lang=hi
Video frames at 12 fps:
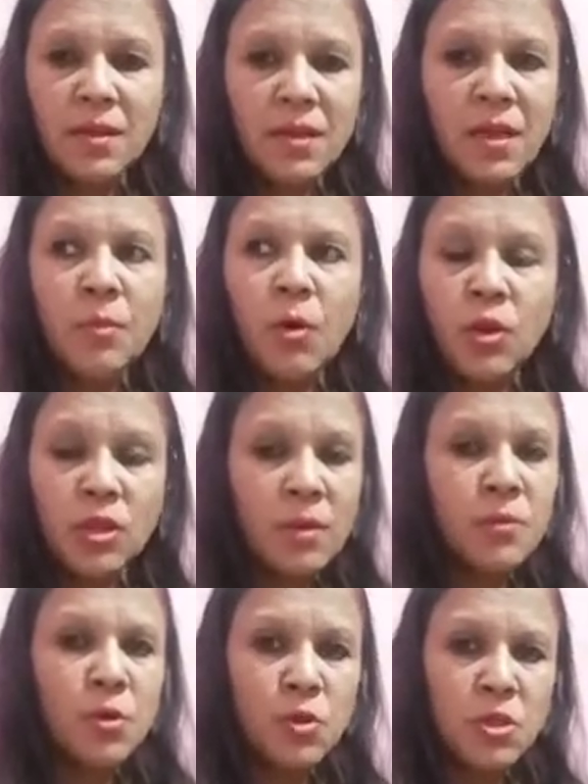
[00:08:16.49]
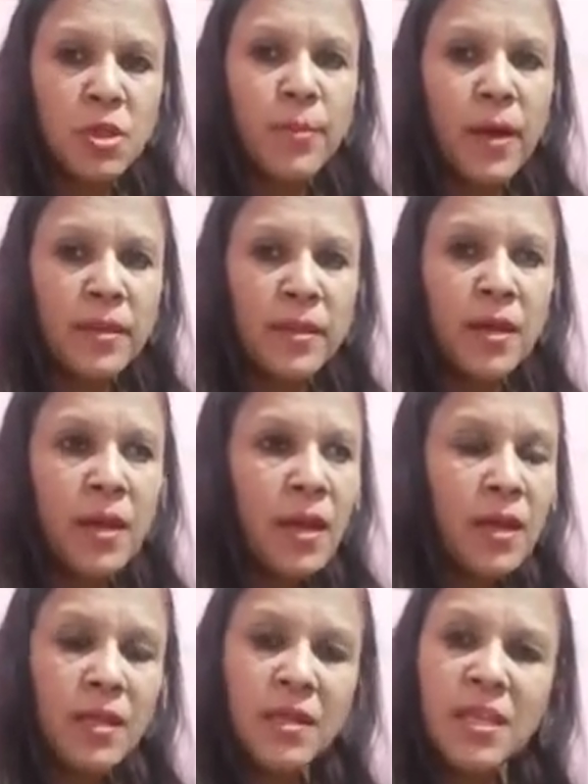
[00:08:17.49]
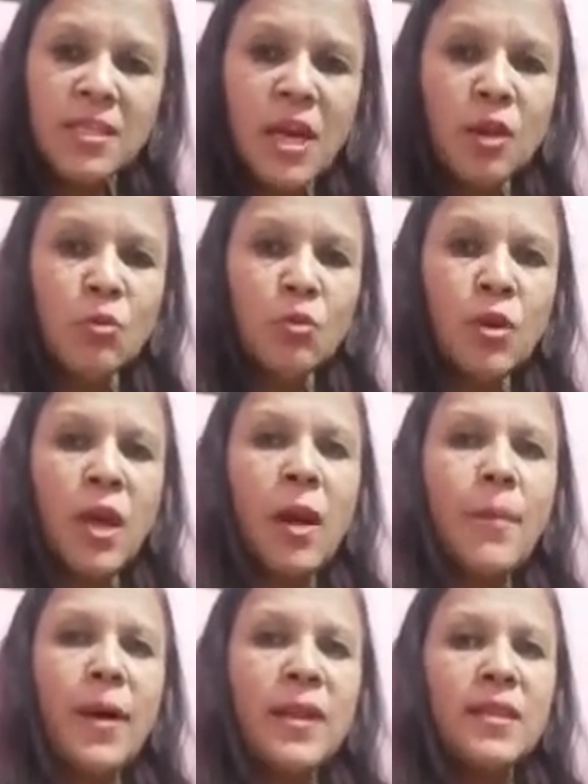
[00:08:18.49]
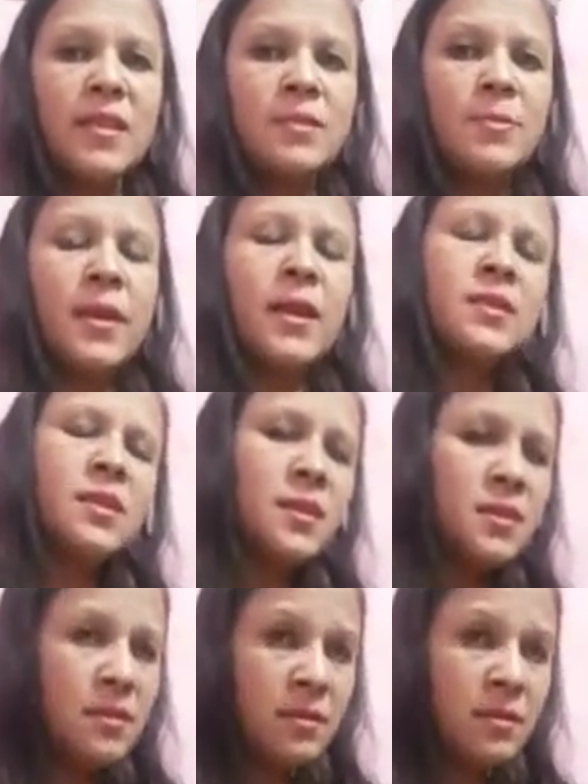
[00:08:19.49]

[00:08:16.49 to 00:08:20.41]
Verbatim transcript: ये बहुत अफसोस की बात है इतने सालों उन्होंने हमारे देश में राज किया